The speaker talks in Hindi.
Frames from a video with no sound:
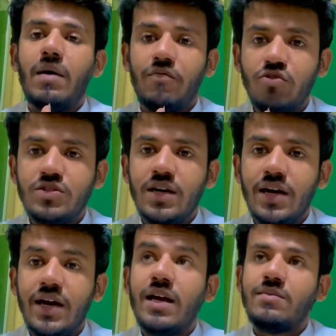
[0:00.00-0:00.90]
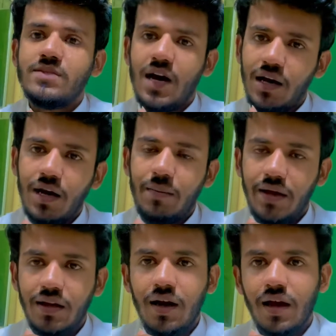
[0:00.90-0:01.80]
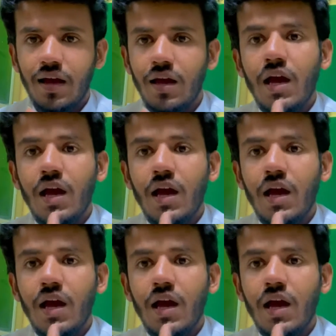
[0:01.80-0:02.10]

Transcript: महफूज रखे ये रमज़ान का महीना है